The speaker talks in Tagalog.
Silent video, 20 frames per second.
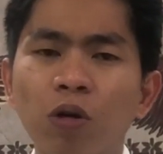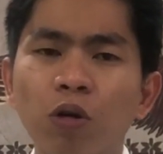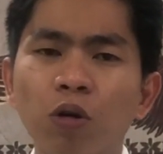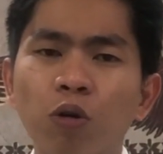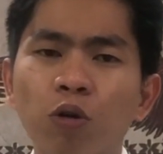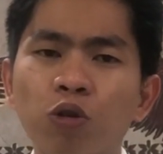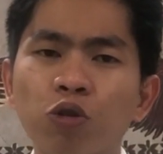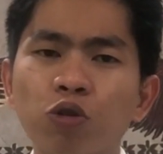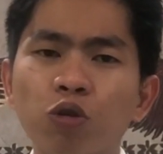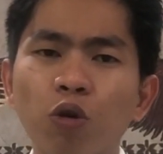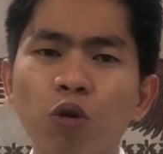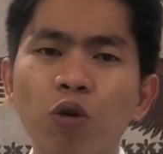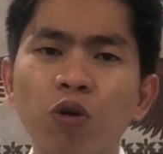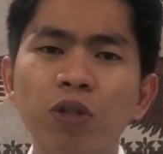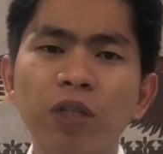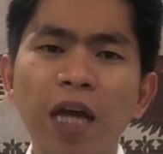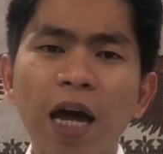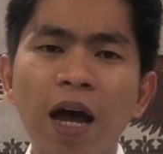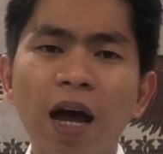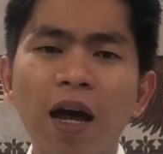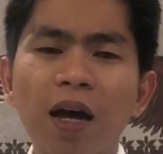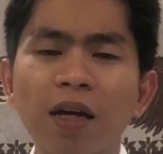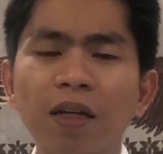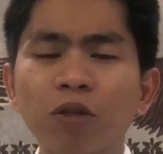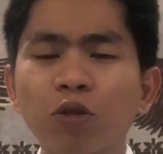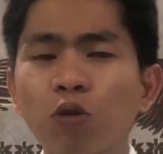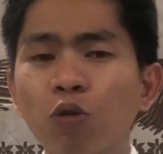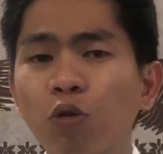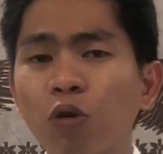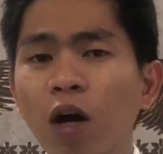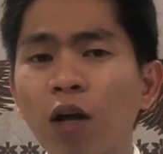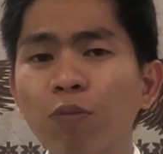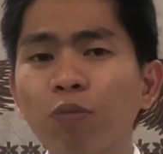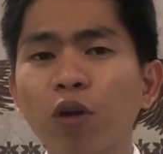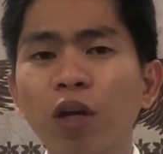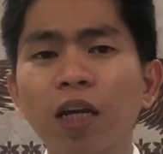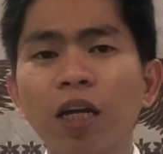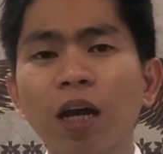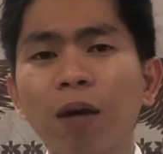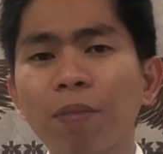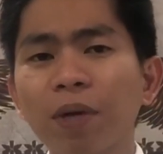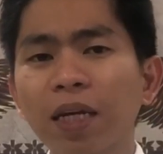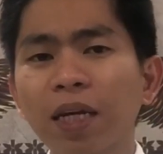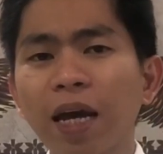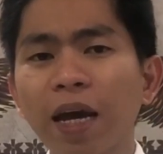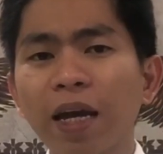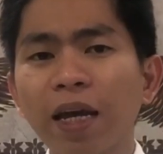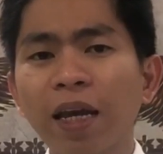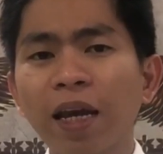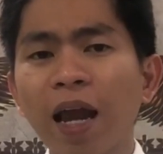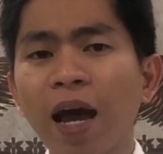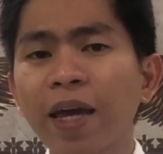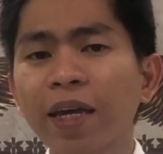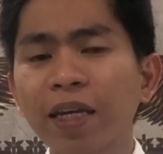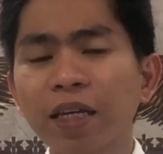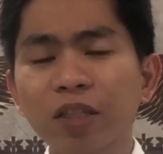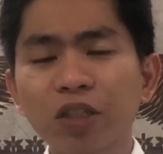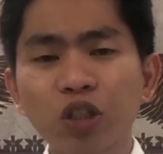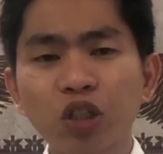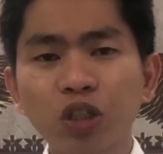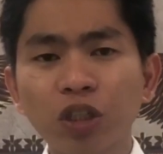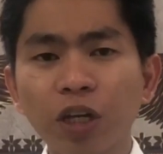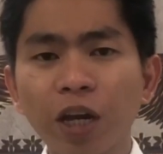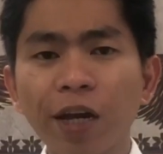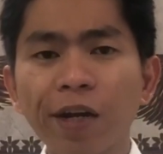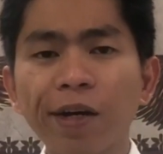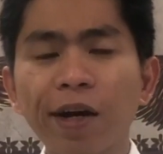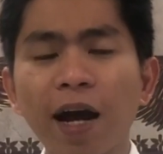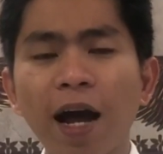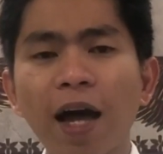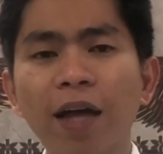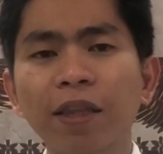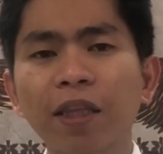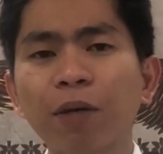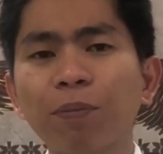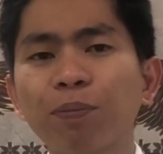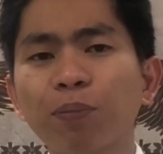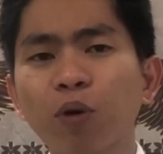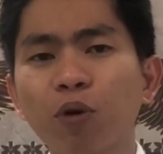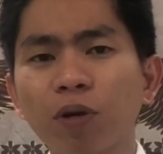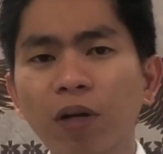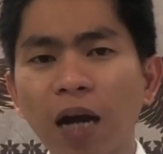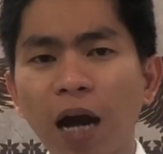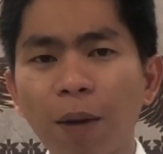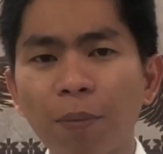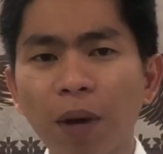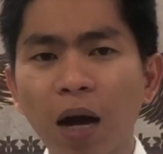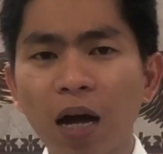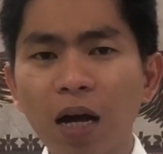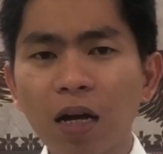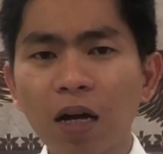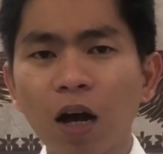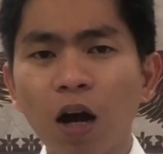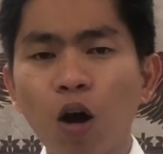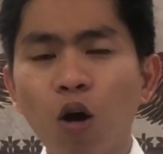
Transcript: gusto ko na tulungan mo rin kami na i-like at i-share ang ating programa